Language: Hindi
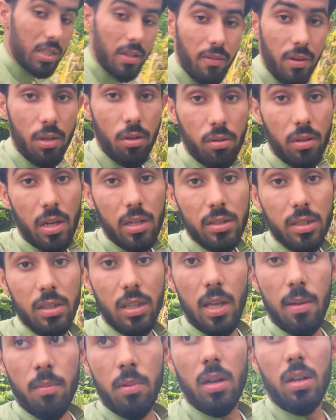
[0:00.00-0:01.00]
आज की वीडियो का
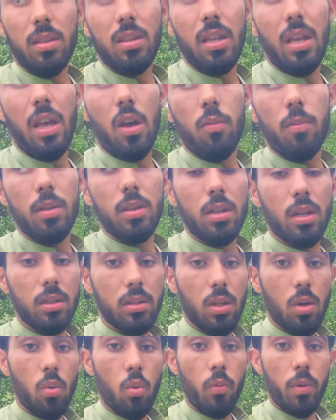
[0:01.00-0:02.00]
अख्ताम करते हैं उम्मीद
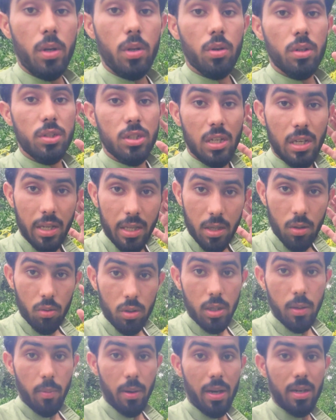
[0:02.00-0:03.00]
करता हूँ वीडियो अच्छी लगी
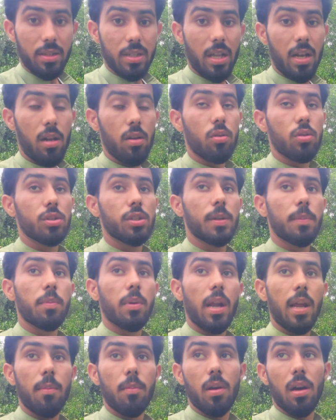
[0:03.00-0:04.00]
होगी हमारे चैनल को
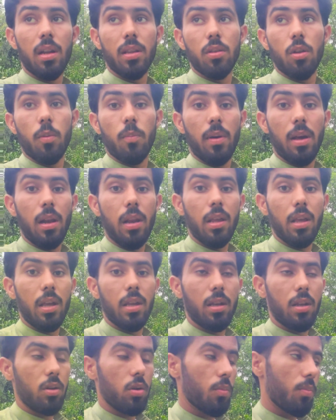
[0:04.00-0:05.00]
सब्सक्राइब कर दें और बेल के
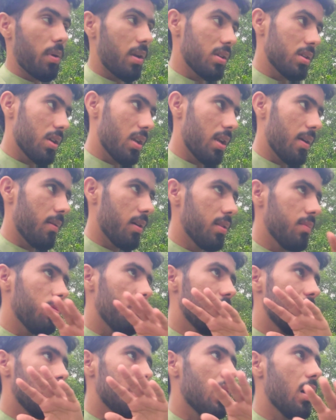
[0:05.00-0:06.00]
आइकन को प्रेस करना मत
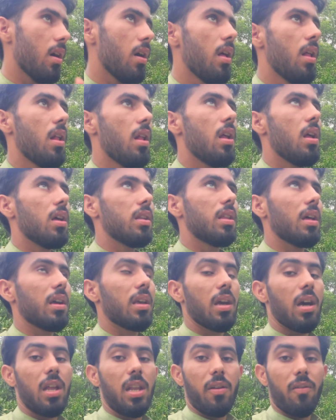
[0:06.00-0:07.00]
भूलिएगा
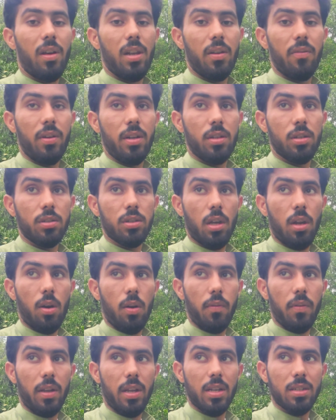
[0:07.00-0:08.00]
ताकि आने वाली वीडियोज़ का
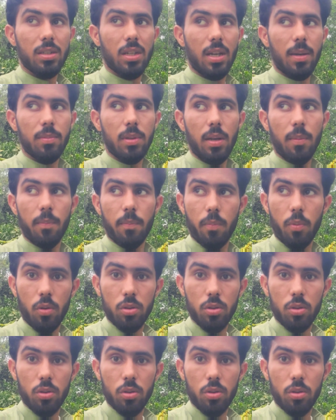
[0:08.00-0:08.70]
नोटिफिकेशन आप तक